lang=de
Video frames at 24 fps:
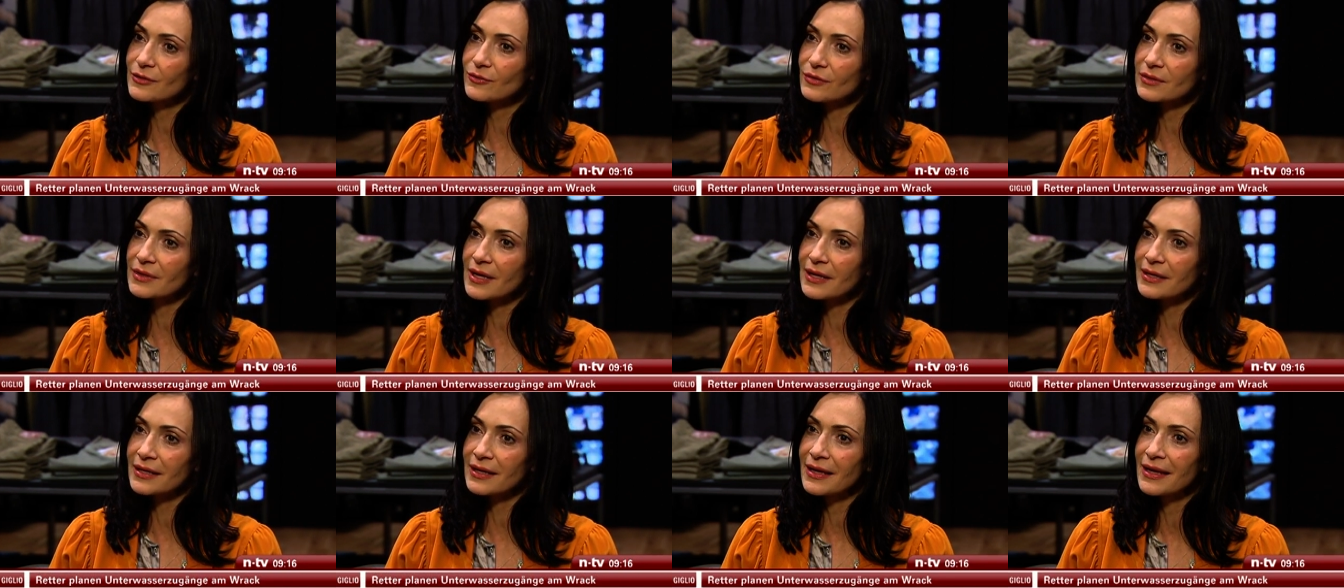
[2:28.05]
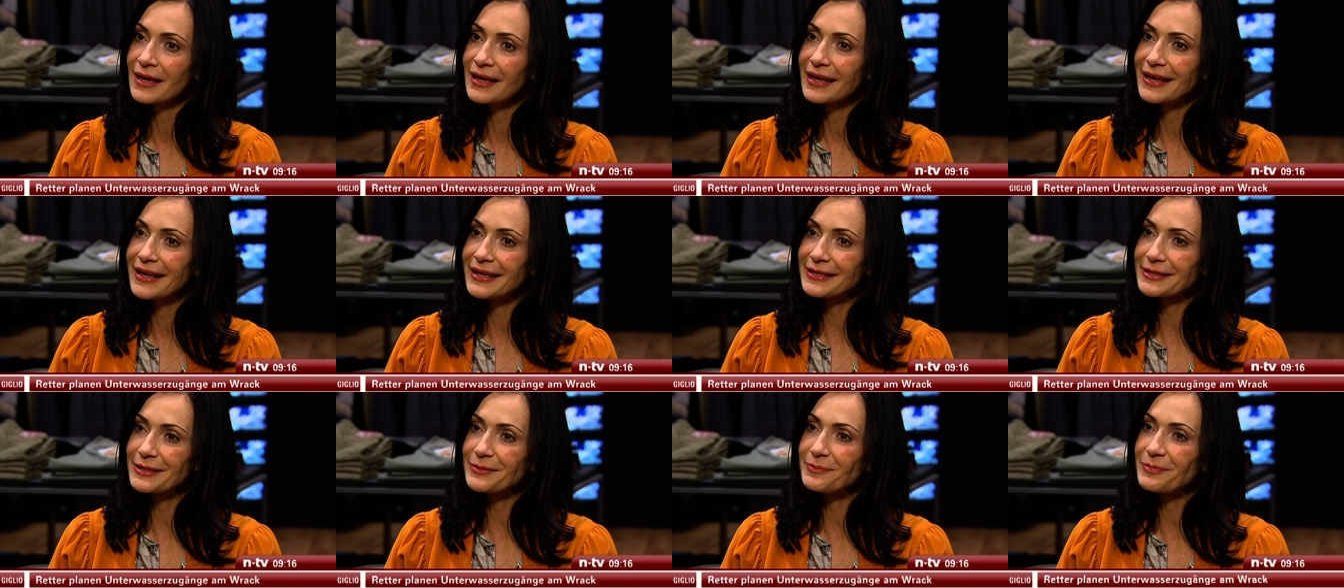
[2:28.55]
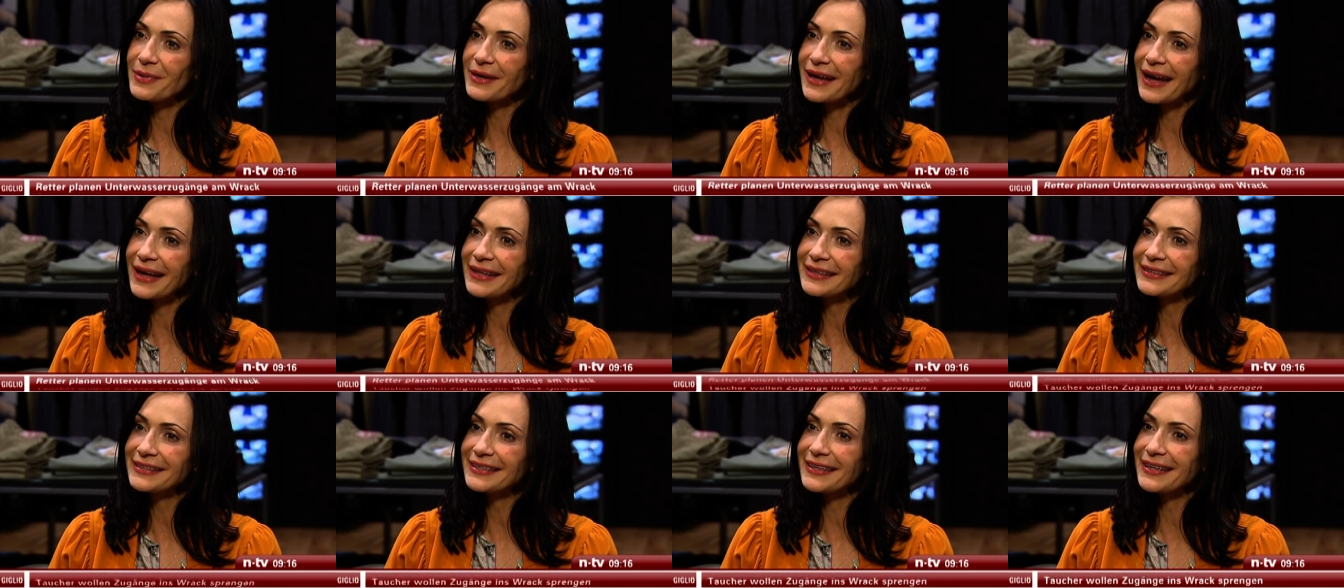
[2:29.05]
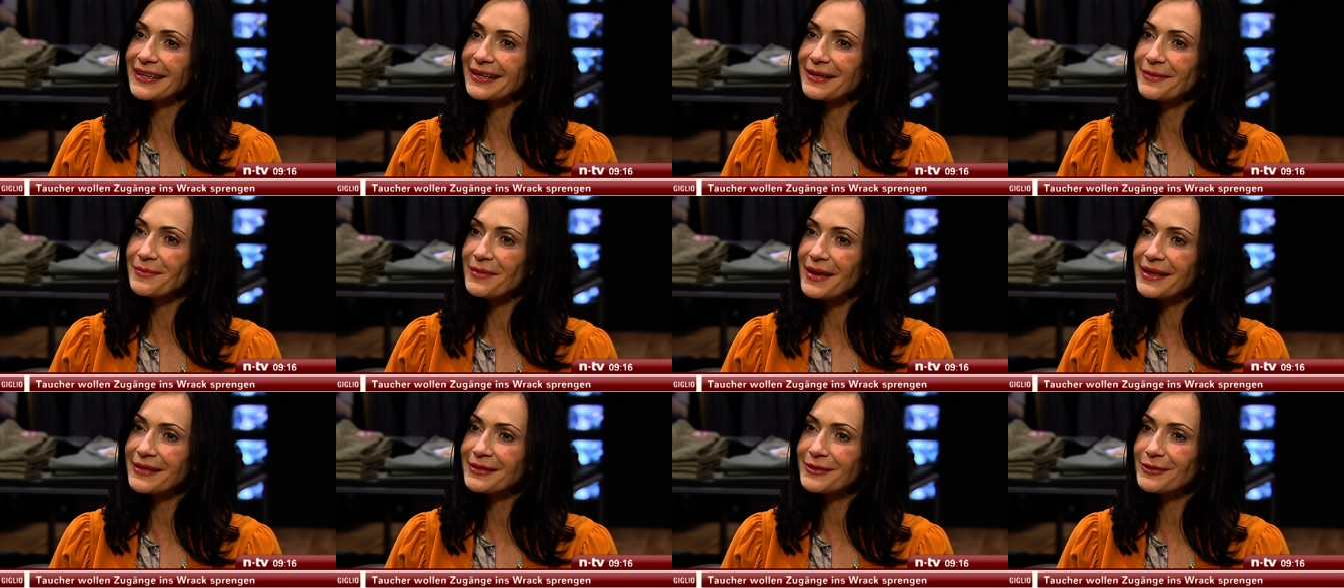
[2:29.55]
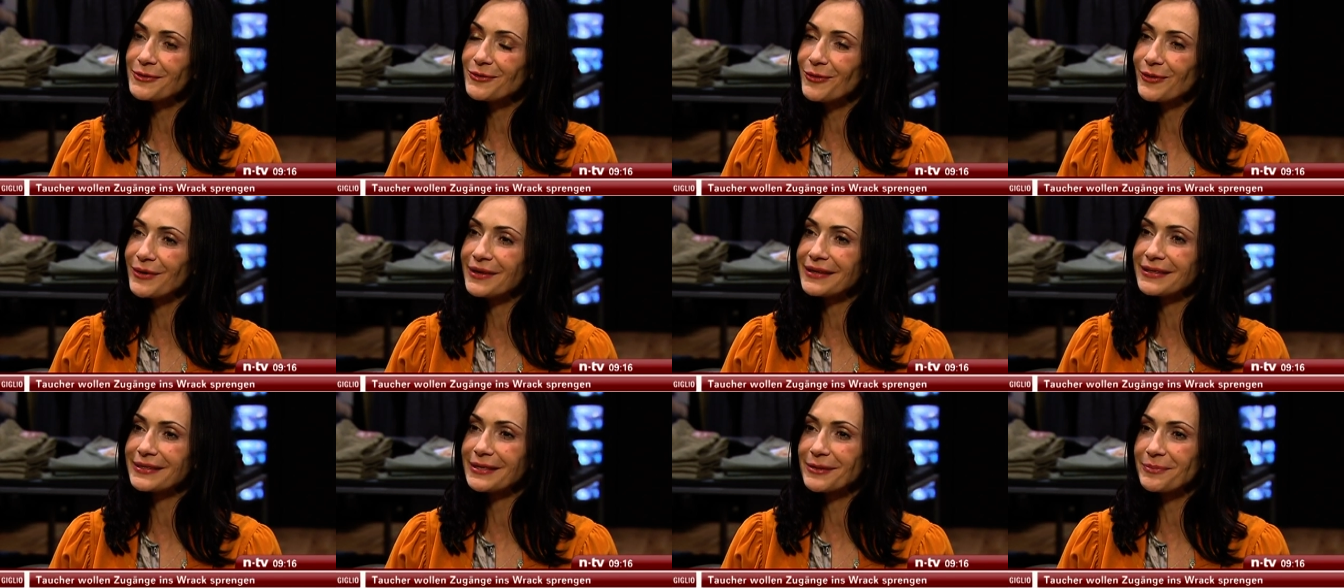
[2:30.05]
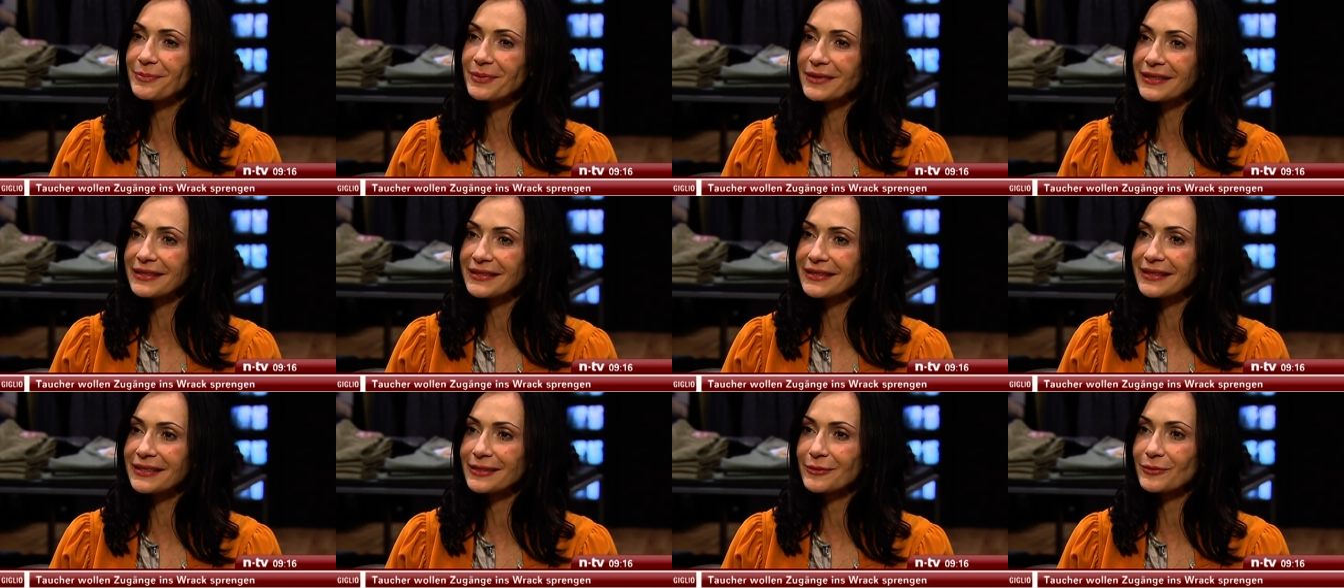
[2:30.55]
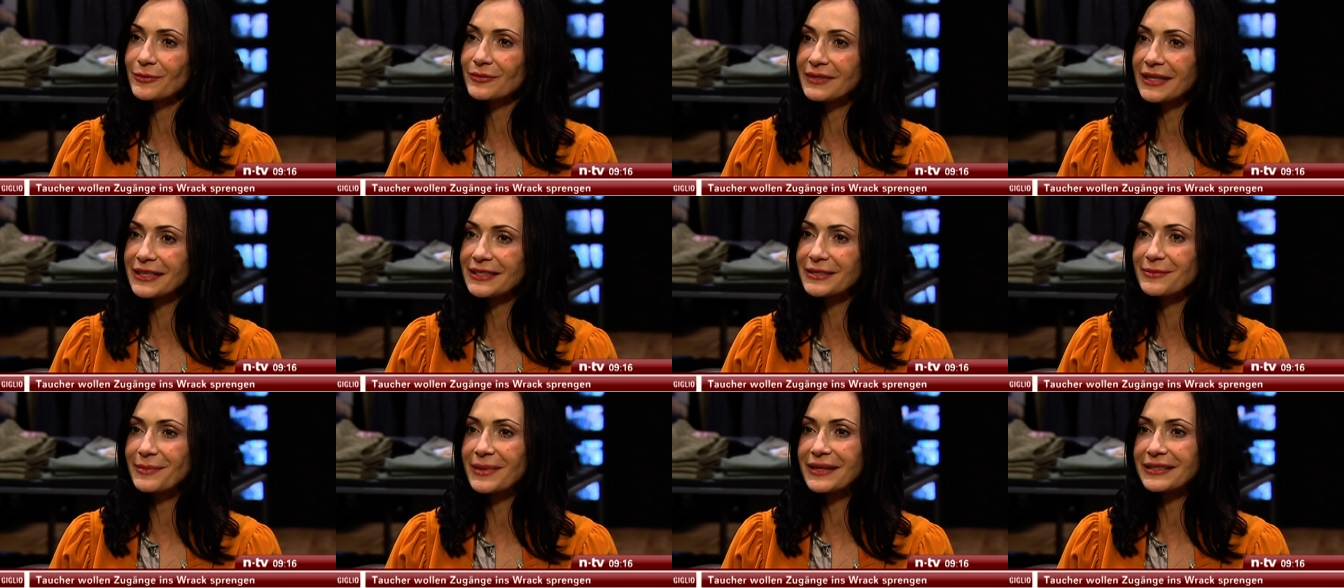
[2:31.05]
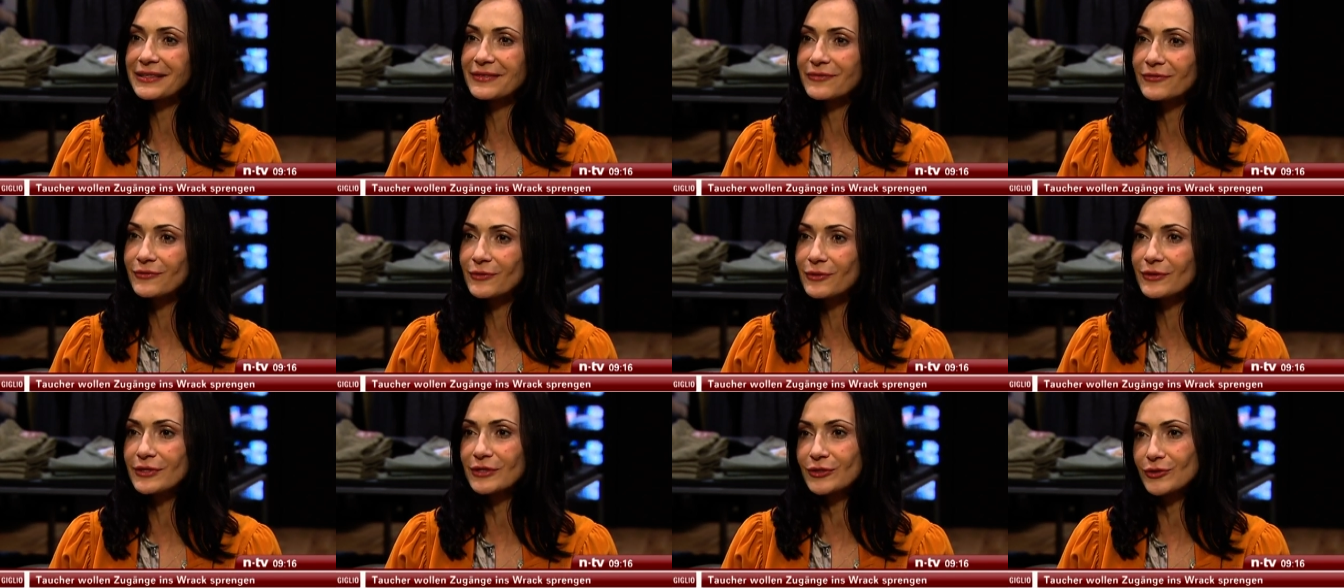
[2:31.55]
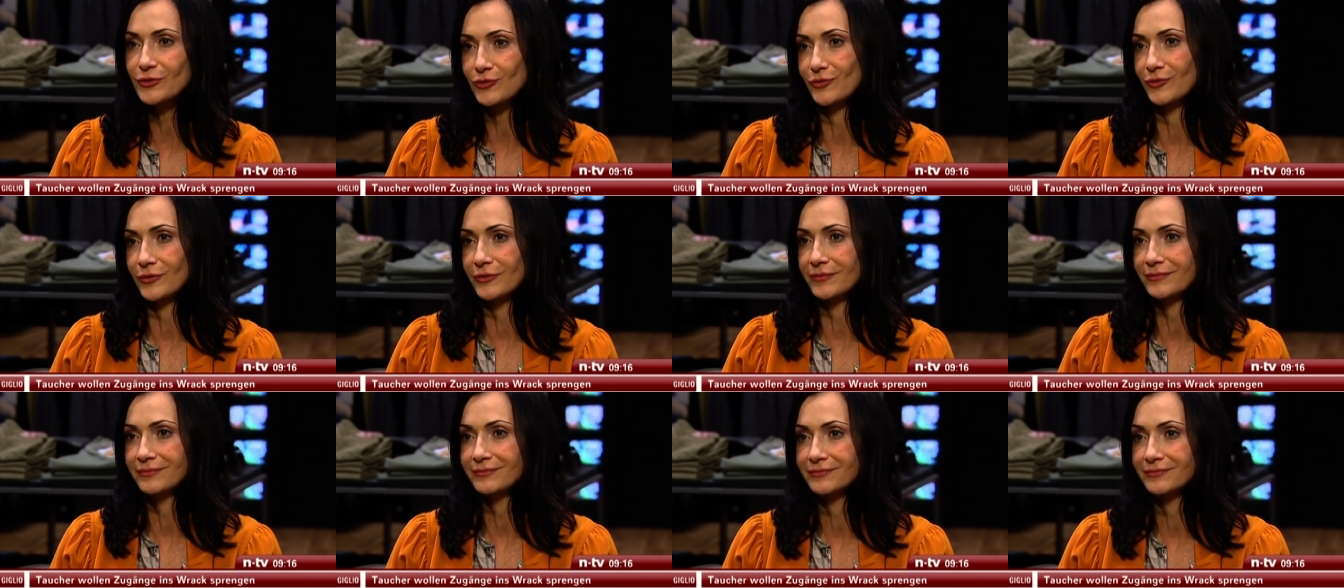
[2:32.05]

sondern es sind bekannte Elemente neu interpretiert und das macht es wirklich wirklich schön.